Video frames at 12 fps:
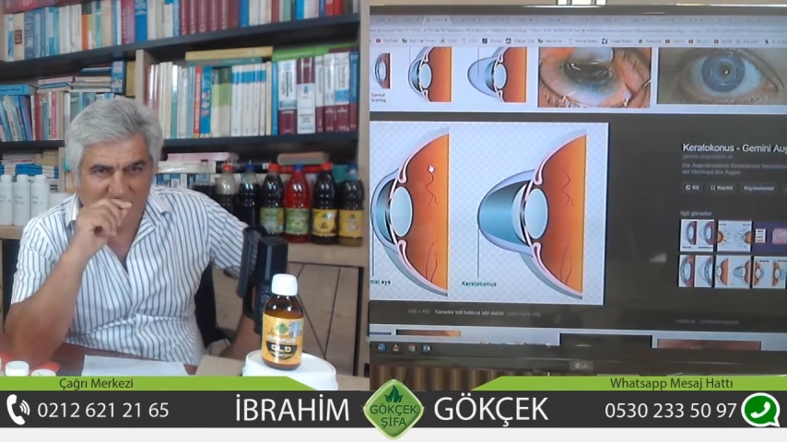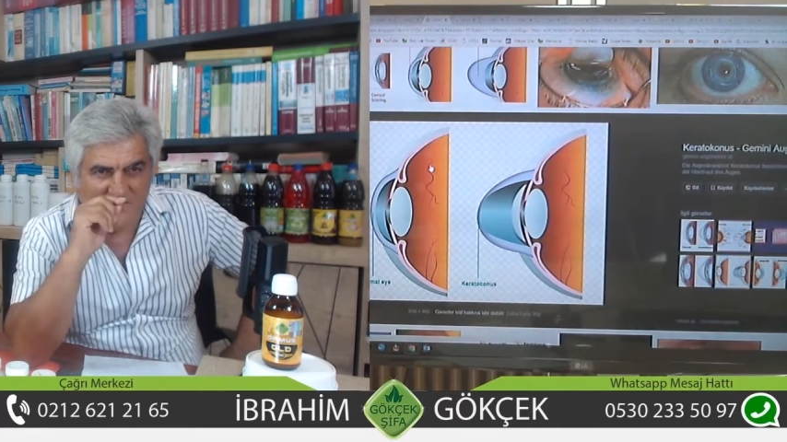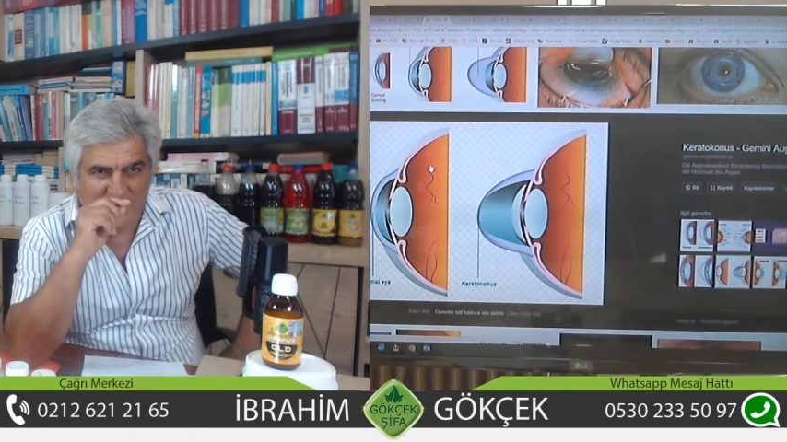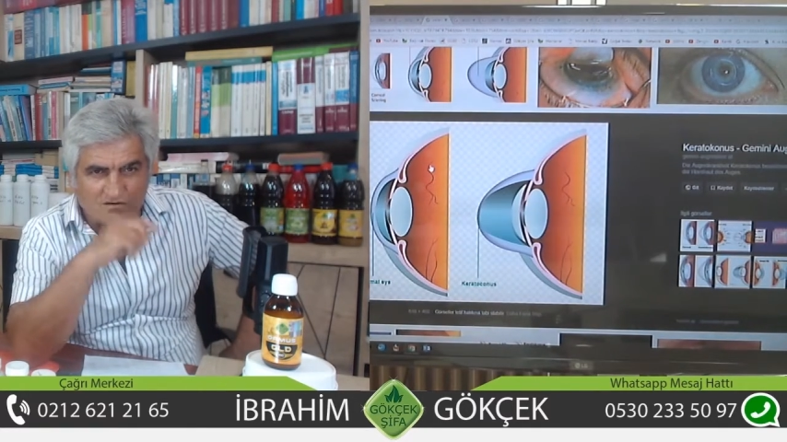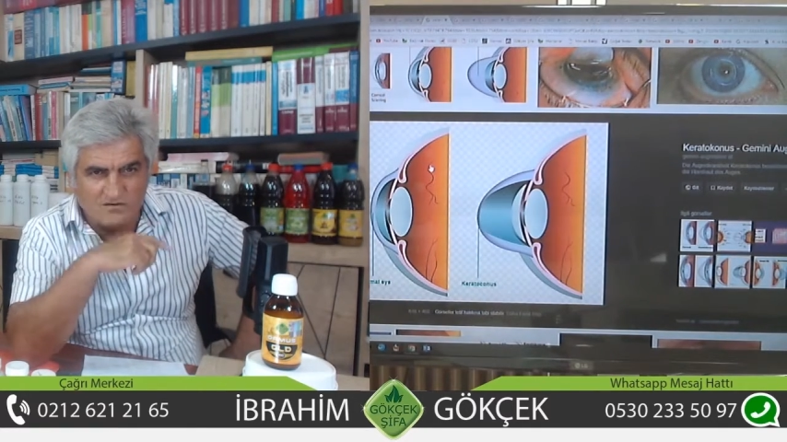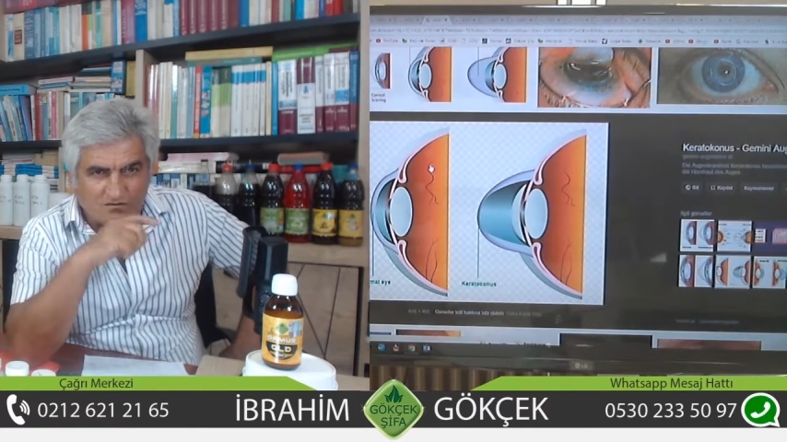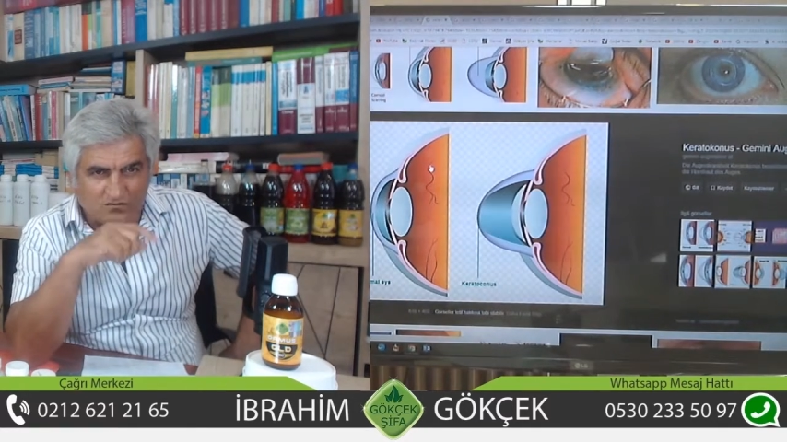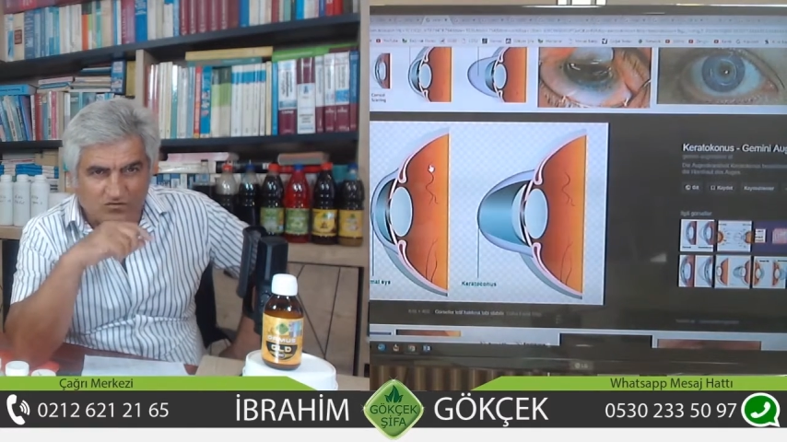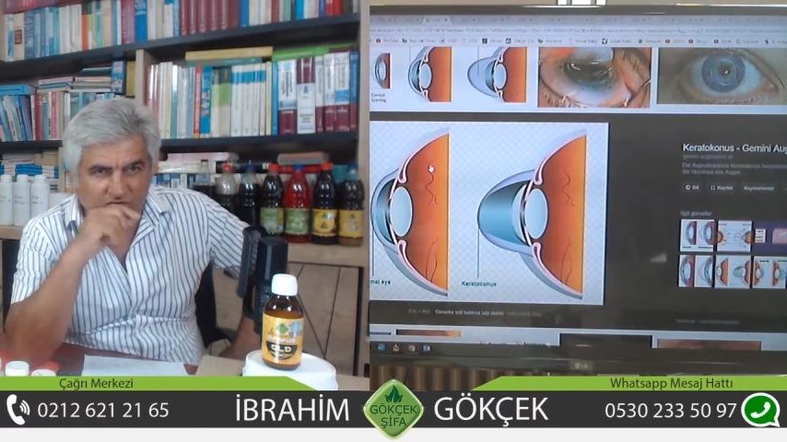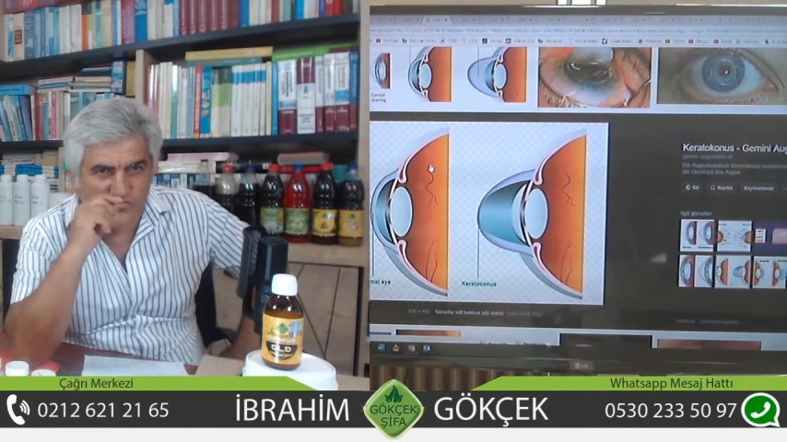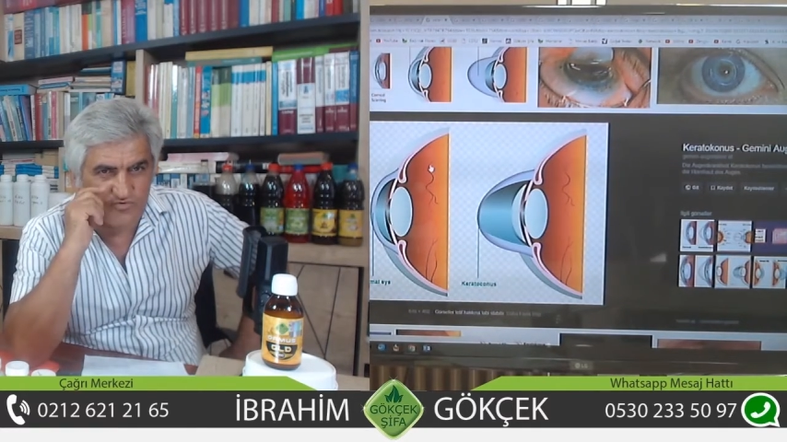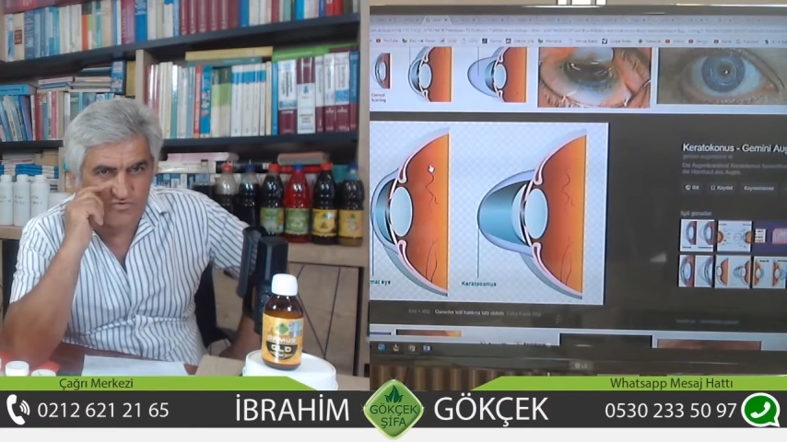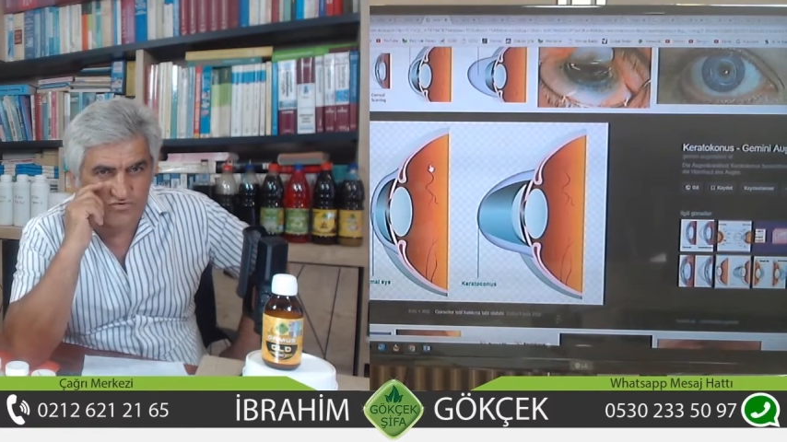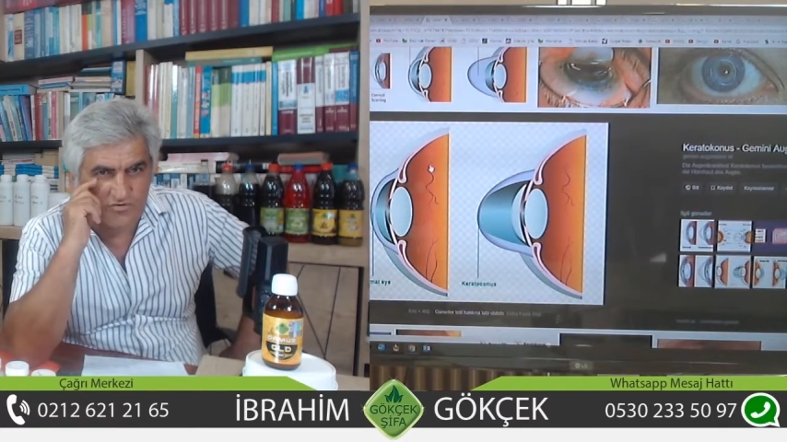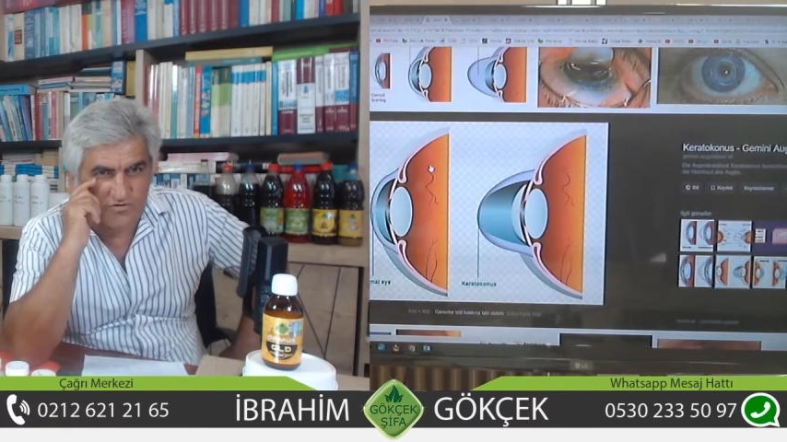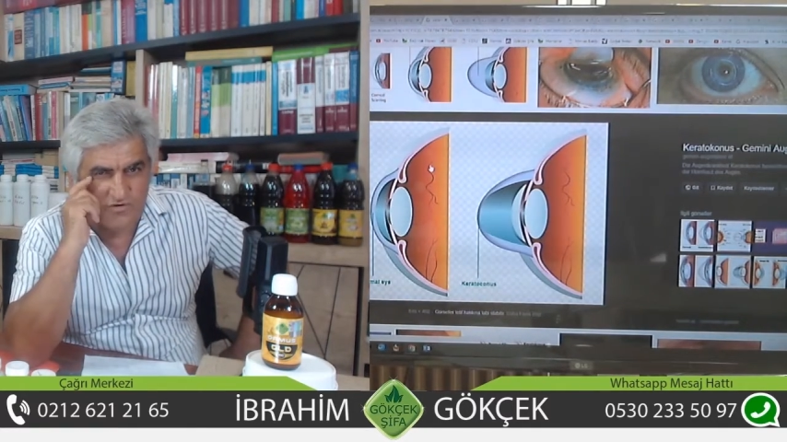var. Koruyucu.